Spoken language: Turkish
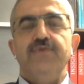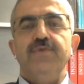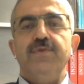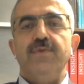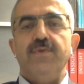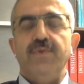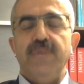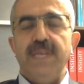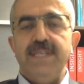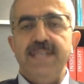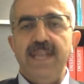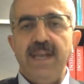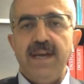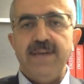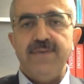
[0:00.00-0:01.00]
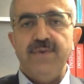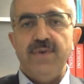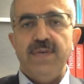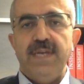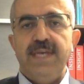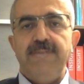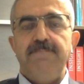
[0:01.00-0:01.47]
Çünkü küresel
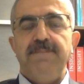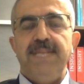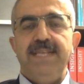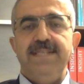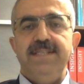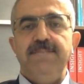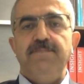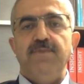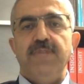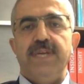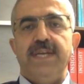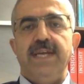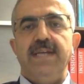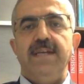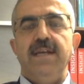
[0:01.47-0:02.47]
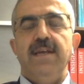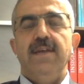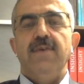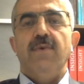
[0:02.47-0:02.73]
aktörler prensip olarak